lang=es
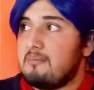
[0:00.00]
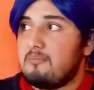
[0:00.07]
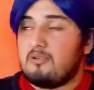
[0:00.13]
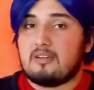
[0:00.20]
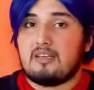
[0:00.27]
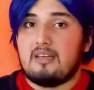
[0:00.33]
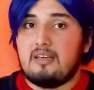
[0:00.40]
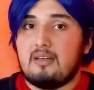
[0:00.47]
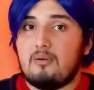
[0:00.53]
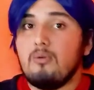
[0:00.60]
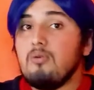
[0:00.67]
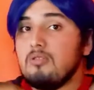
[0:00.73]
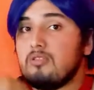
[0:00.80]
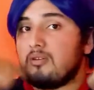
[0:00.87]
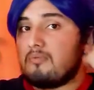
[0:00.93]
Porque
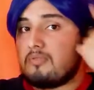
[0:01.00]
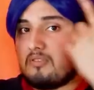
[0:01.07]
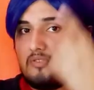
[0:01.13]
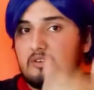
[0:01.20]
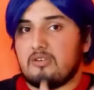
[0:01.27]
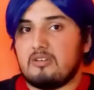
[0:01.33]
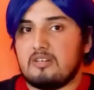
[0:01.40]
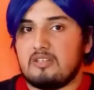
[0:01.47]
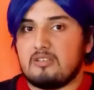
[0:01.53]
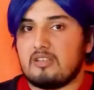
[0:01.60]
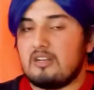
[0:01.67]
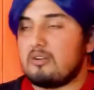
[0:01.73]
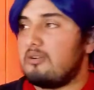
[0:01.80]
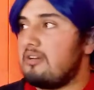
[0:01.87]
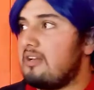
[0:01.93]
Usopp se fue corriendo
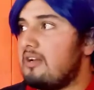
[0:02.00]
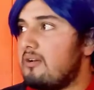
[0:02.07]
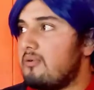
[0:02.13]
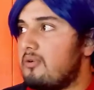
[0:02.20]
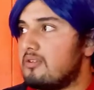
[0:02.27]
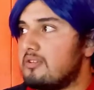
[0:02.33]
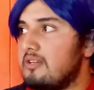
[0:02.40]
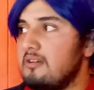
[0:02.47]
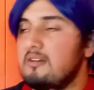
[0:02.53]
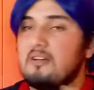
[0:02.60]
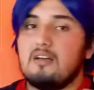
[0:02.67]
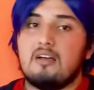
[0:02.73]
hacia la colina del norte.